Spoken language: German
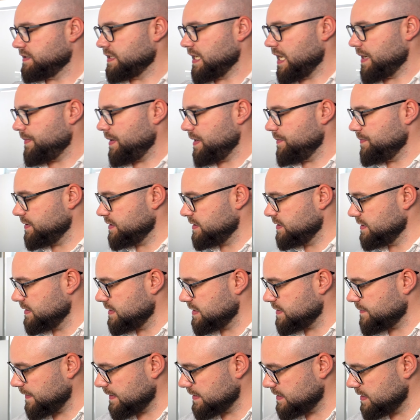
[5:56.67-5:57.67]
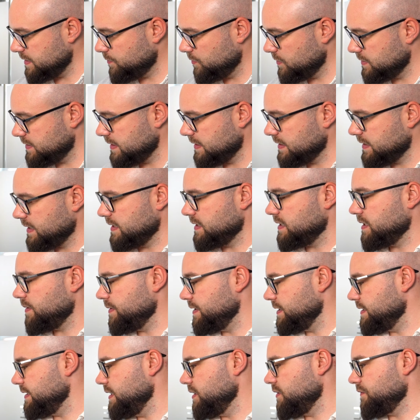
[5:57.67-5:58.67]
Dabei bitte 20%
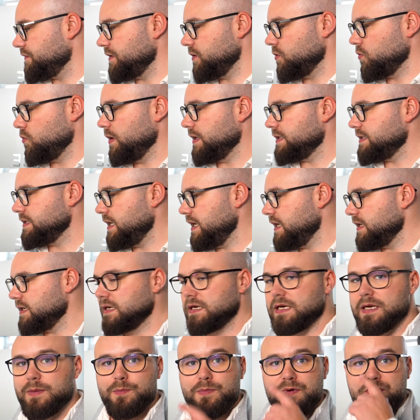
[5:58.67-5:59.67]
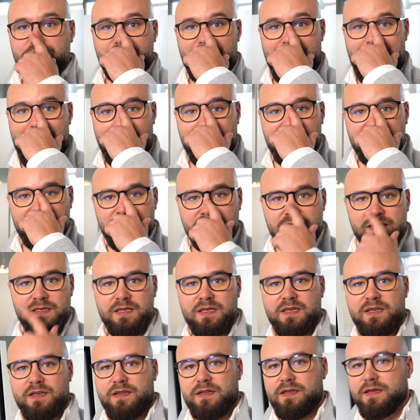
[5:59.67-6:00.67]
Rentabilität auf den Rohertrag bewahren,
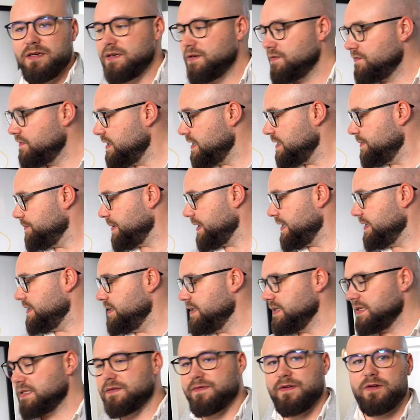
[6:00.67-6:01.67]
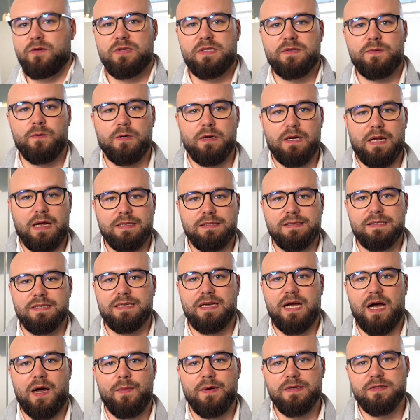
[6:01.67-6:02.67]
ne? weil bringt nichts, wenn du
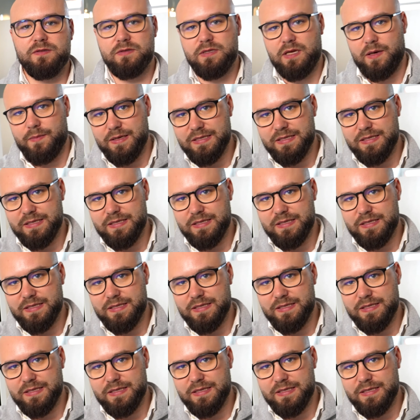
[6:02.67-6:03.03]
280k machst und